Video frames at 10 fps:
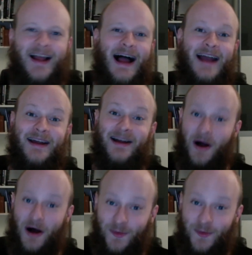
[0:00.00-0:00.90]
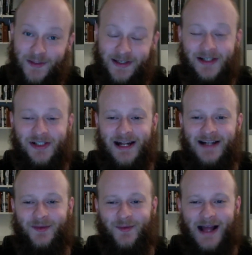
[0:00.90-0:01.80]
Eine oft
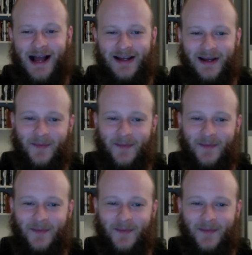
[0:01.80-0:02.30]
gestellte Frage.